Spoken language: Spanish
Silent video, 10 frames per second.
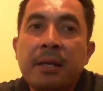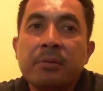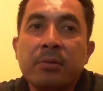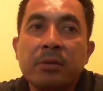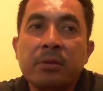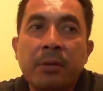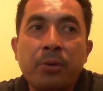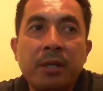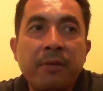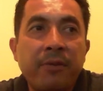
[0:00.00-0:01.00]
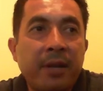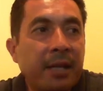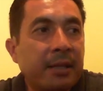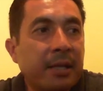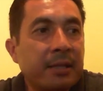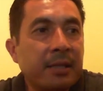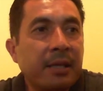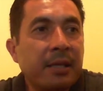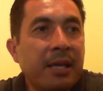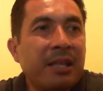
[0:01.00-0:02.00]
Son sabores diferentes
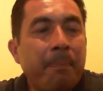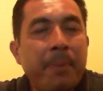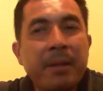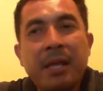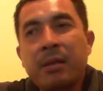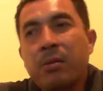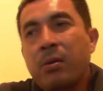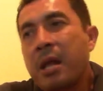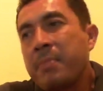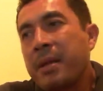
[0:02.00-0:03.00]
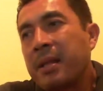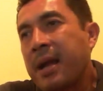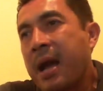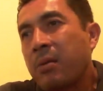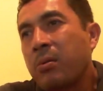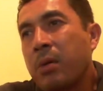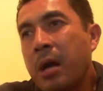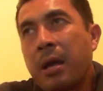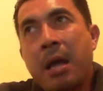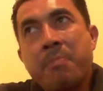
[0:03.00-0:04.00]
y es dependiendo al mercado.
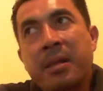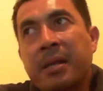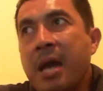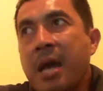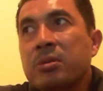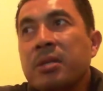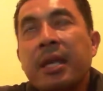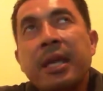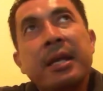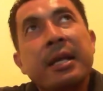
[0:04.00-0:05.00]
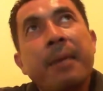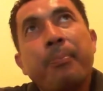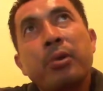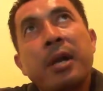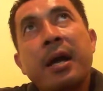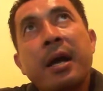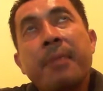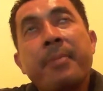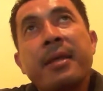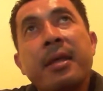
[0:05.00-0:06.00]
Hay mercados que quieren la pura
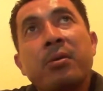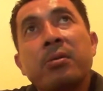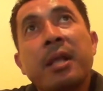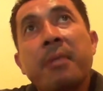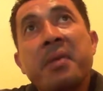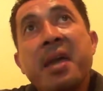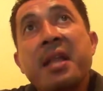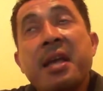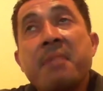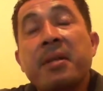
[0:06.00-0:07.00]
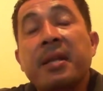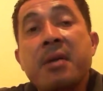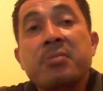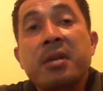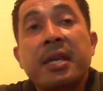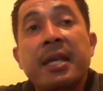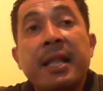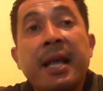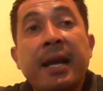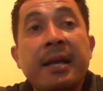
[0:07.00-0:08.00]
MD2, la miel, y hay mercados que quieren
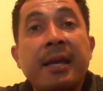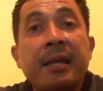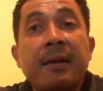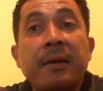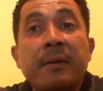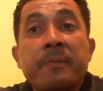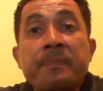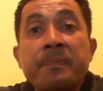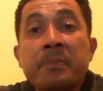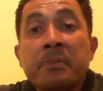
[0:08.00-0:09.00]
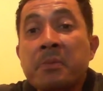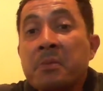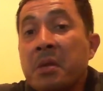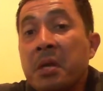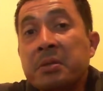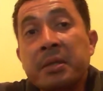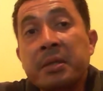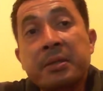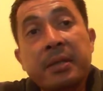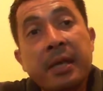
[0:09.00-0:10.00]
la cayena Así
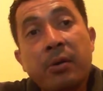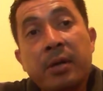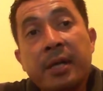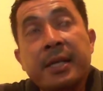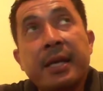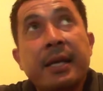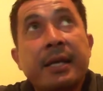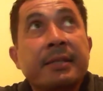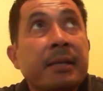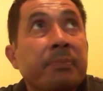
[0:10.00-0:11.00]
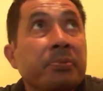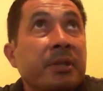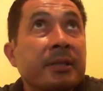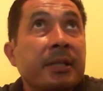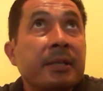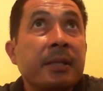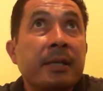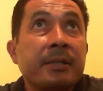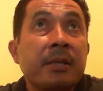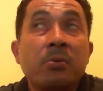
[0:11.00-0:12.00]
es que ahora es eh, que sí, pues es, en,
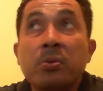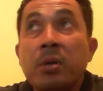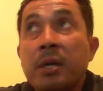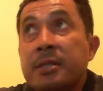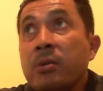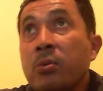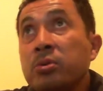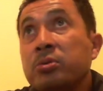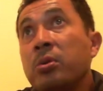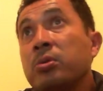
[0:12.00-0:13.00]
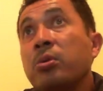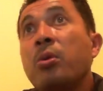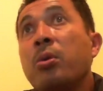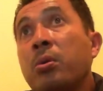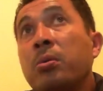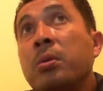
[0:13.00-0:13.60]
es en gustos o,